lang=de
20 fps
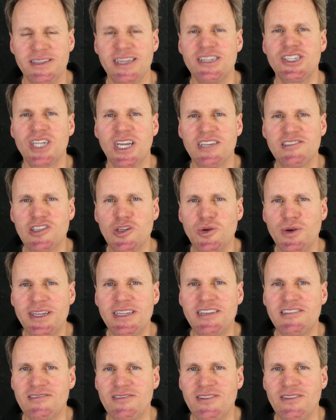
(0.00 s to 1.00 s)
Denn Just Do It
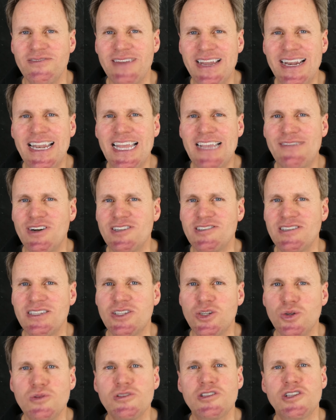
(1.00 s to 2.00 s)
ist wirklich, was Sie
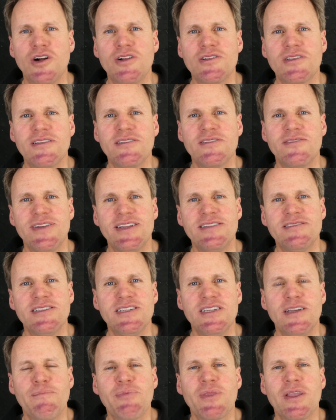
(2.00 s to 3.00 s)
tun sollten, wenn
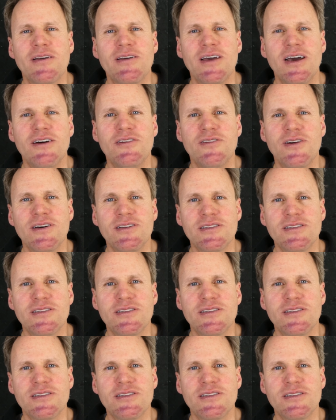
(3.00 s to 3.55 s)
Sie äh,